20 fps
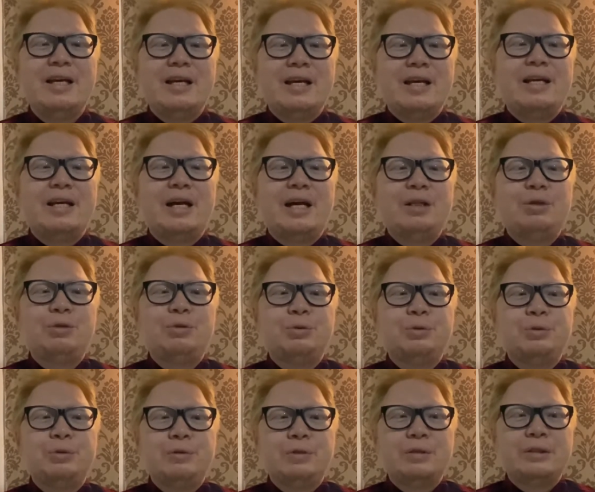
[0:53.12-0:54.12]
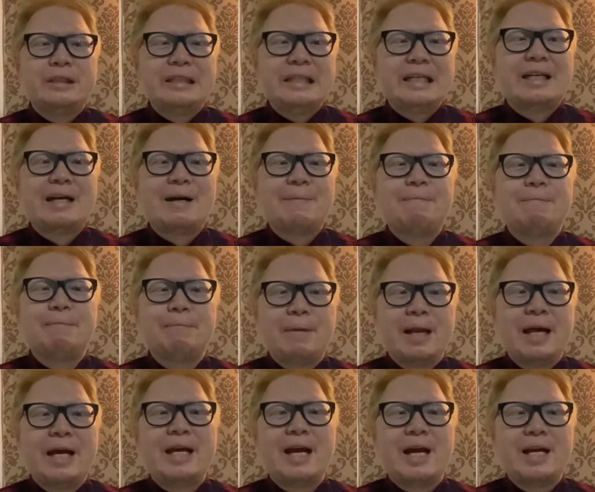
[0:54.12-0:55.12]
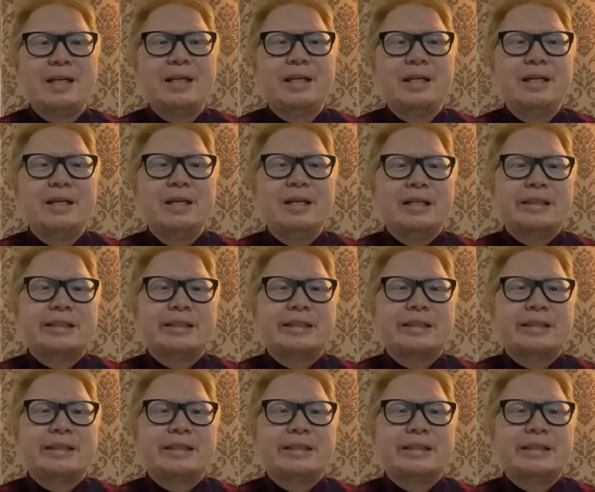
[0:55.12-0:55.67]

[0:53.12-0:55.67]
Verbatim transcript: yaitu sikap melayani.